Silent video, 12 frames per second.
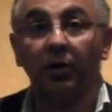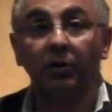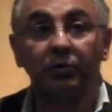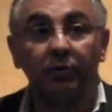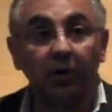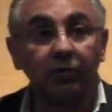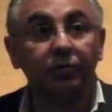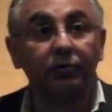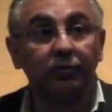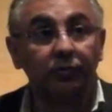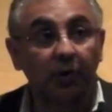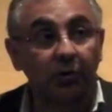dans
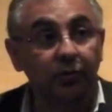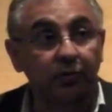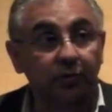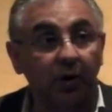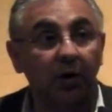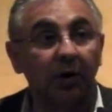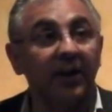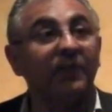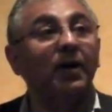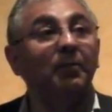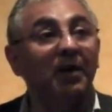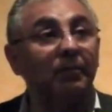son, dans son temps, et il
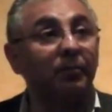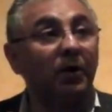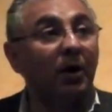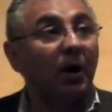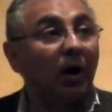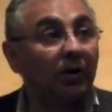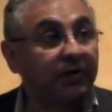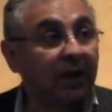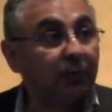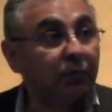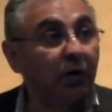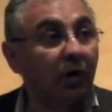va même, en
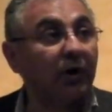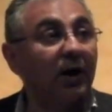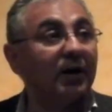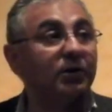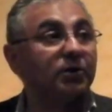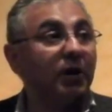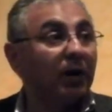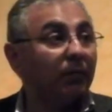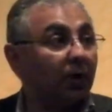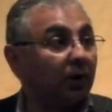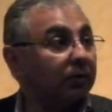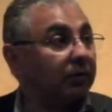termes de langage,
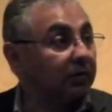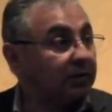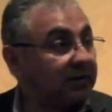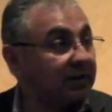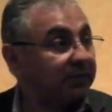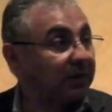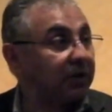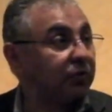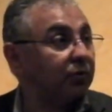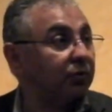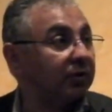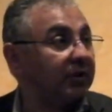prendre des
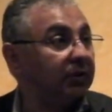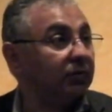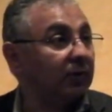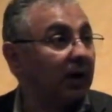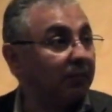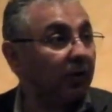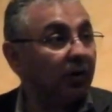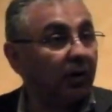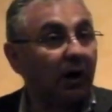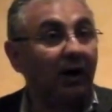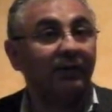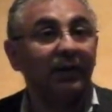expressions qui ont rapport
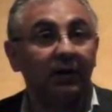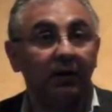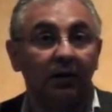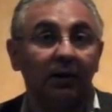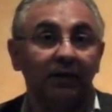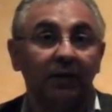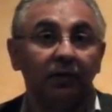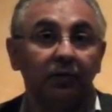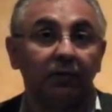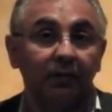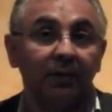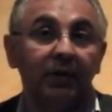avec, avec notre
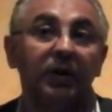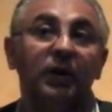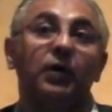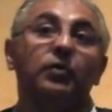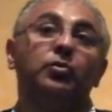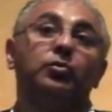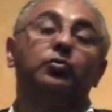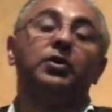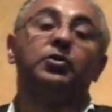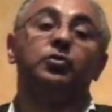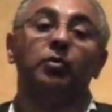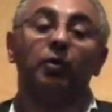vie de tous les
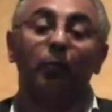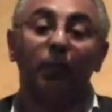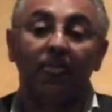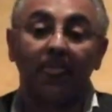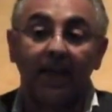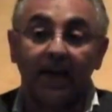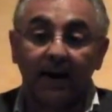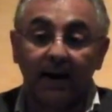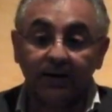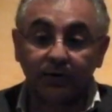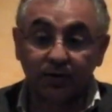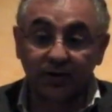jours.
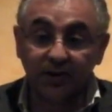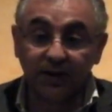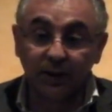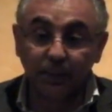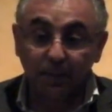Ceci dit,